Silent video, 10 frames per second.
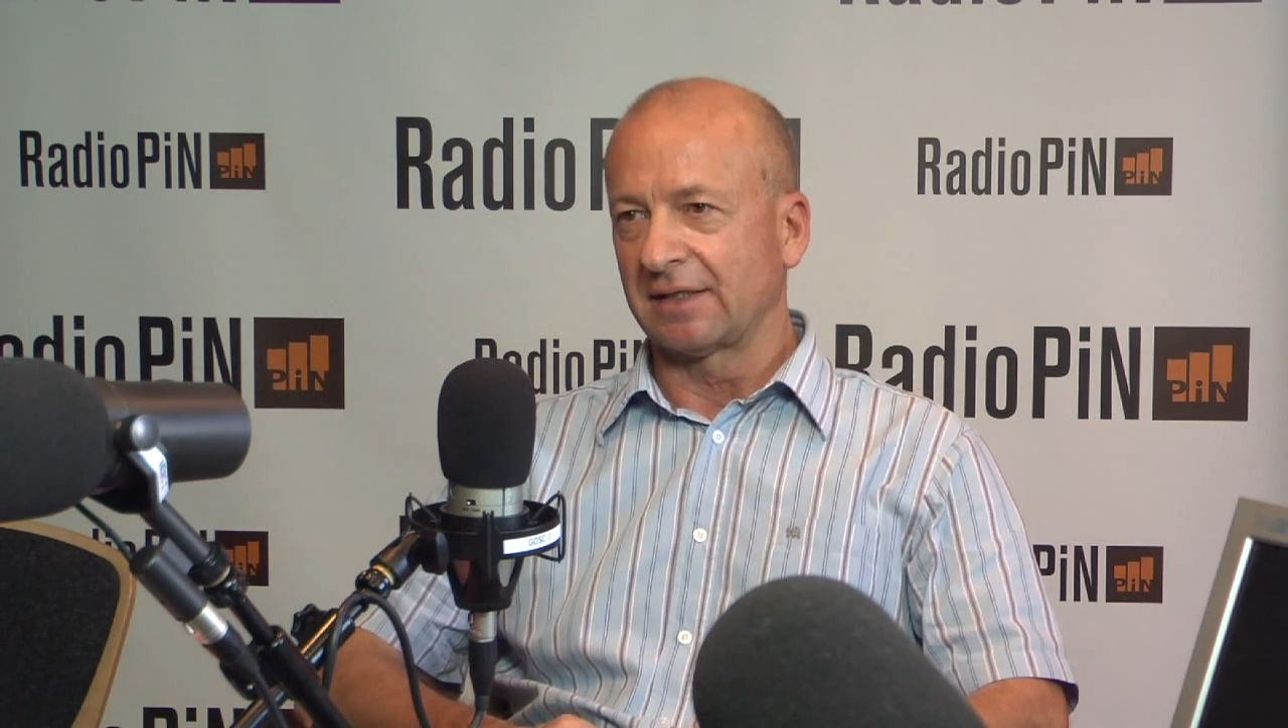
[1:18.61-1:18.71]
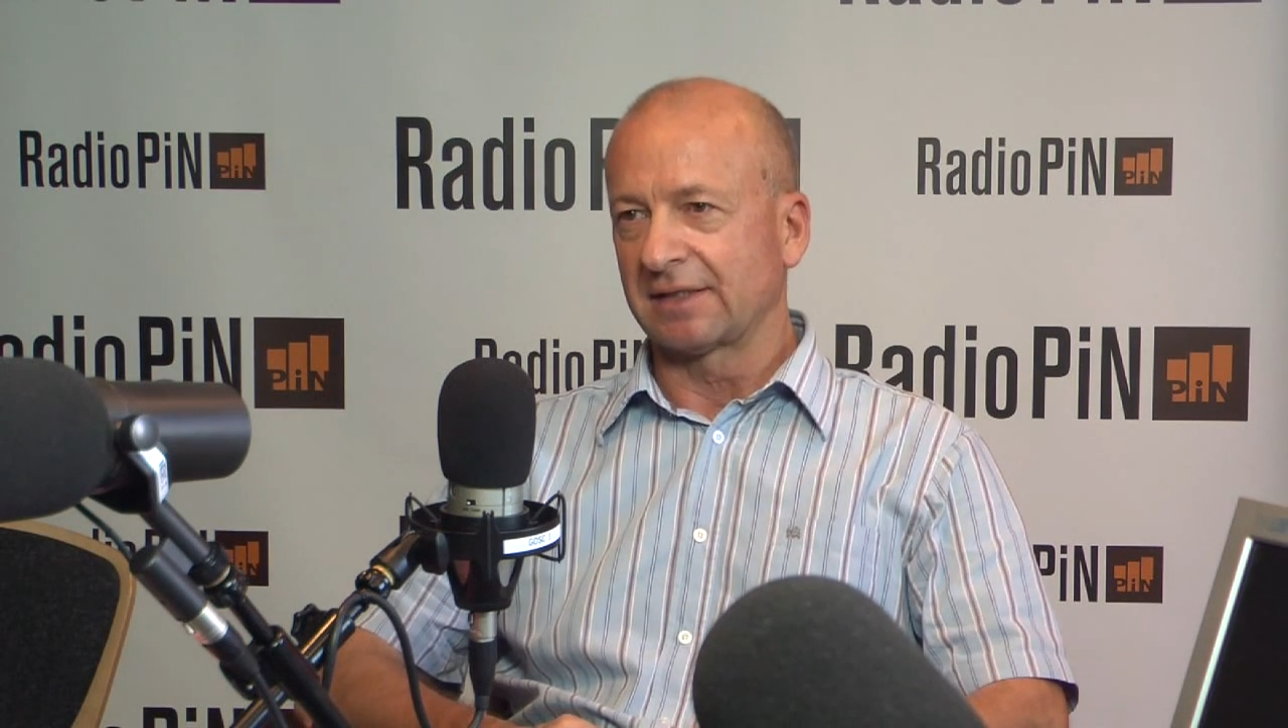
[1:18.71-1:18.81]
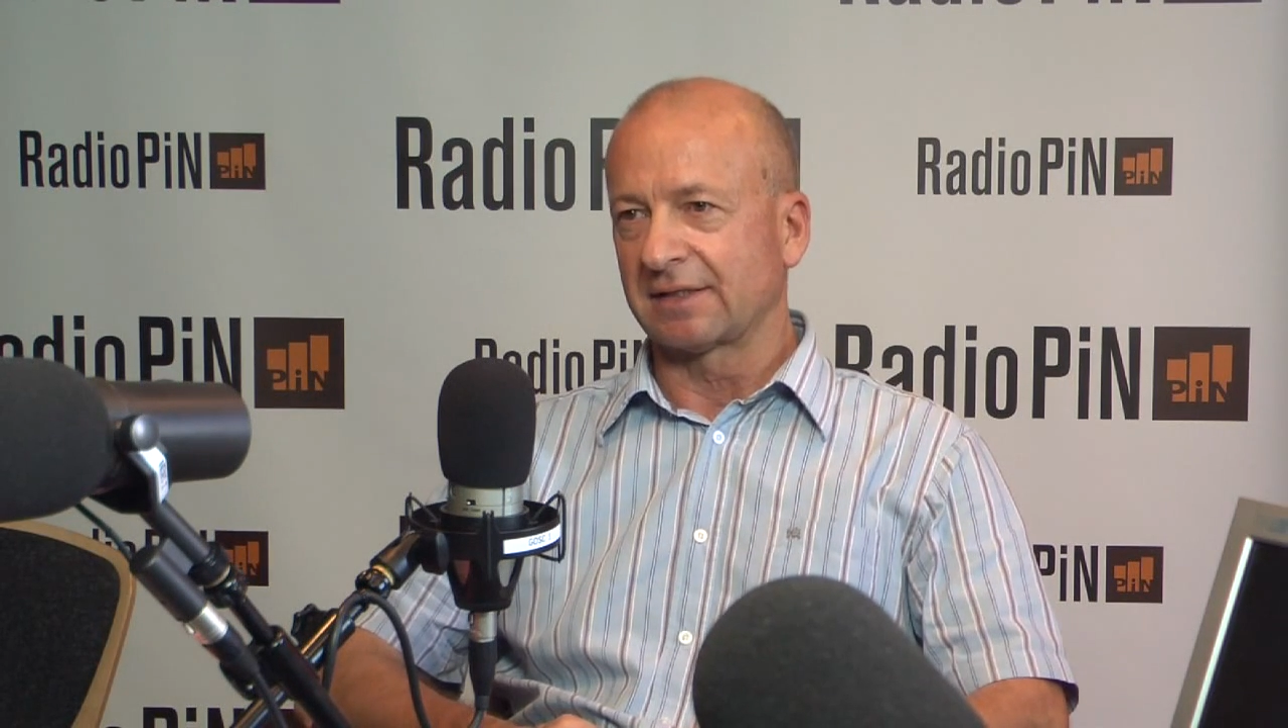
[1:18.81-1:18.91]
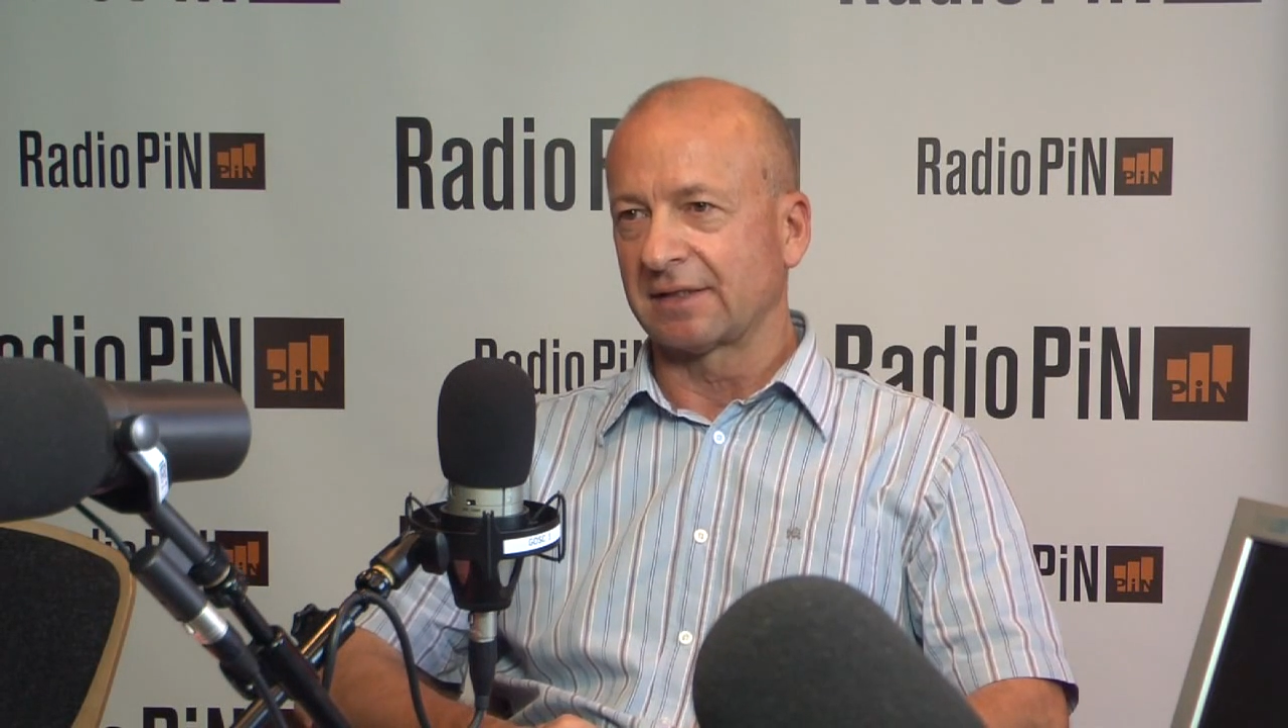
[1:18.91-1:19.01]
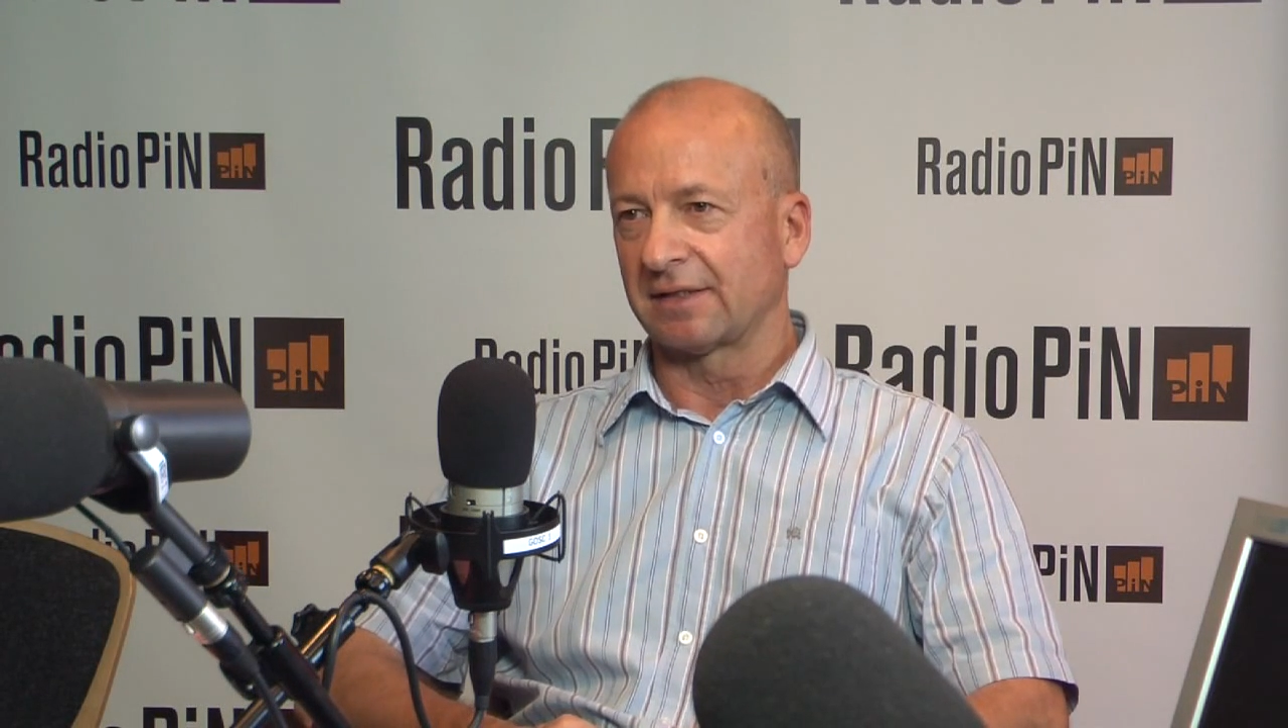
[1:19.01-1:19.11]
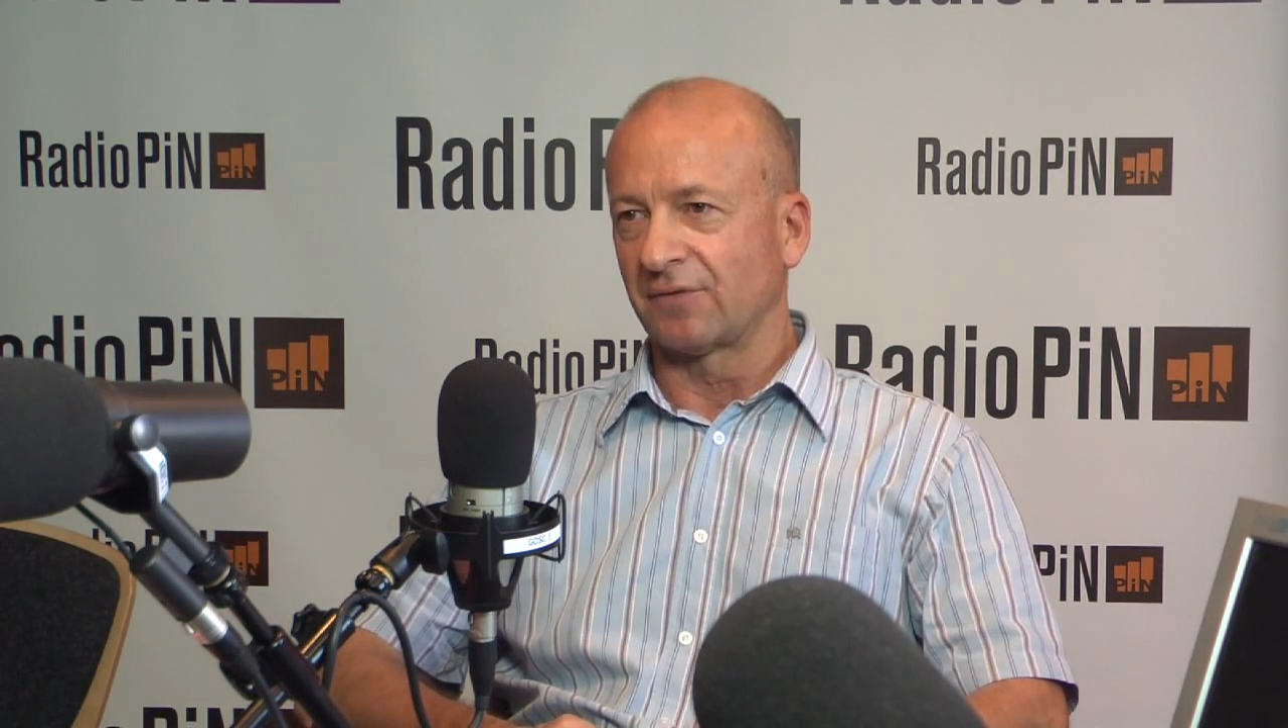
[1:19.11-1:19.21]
jest y,